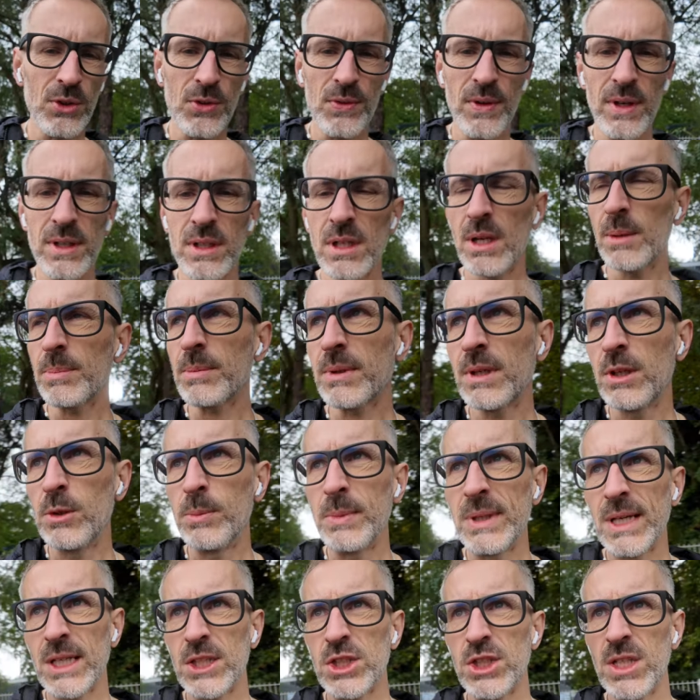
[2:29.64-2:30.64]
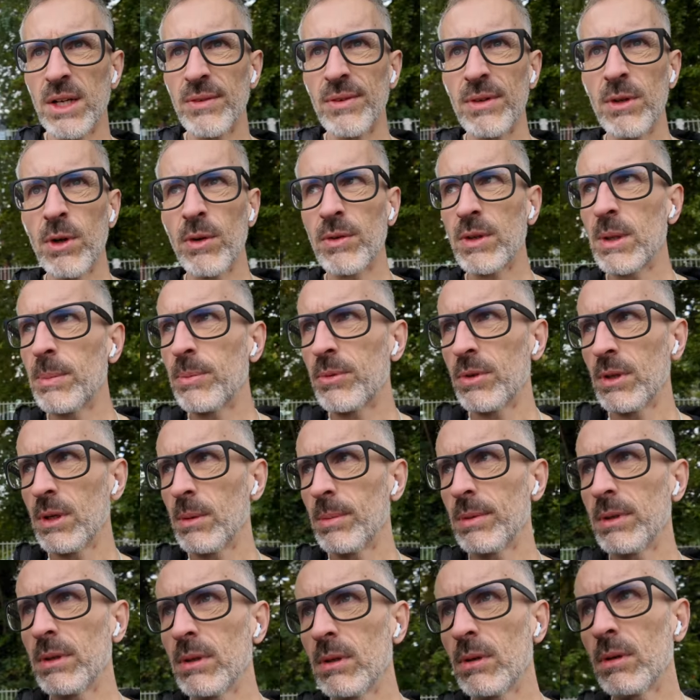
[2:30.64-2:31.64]
zweieinhalb Kilometer Staffellauf gibt es hier,
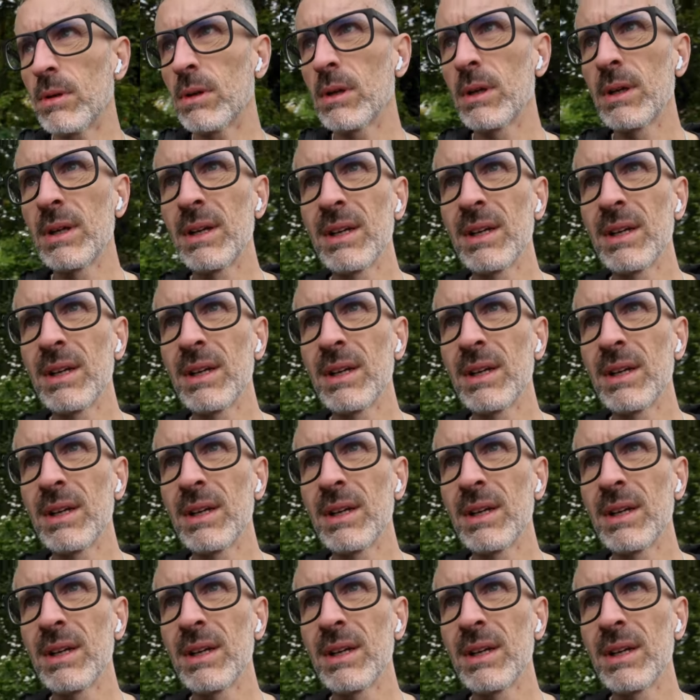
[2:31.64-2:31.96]
glaube ich, auch.